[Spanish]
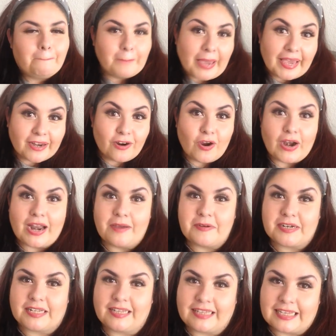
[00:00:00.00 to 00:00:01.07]
Pero la
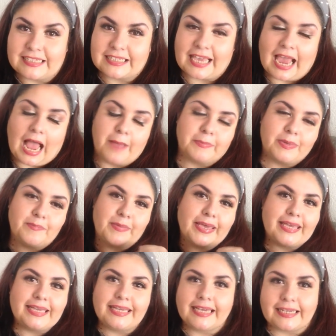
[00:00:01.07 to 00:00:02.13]
verdad es que a mí me
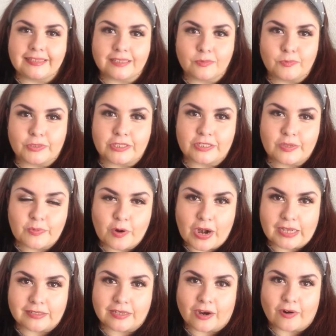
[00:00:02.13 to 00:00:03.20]
encantan muchísimo
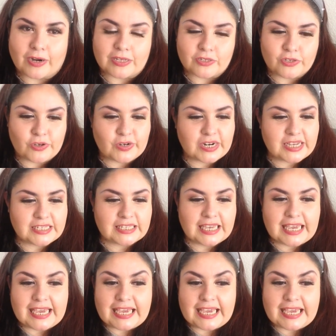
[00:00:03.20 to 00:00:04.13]
las decoraciones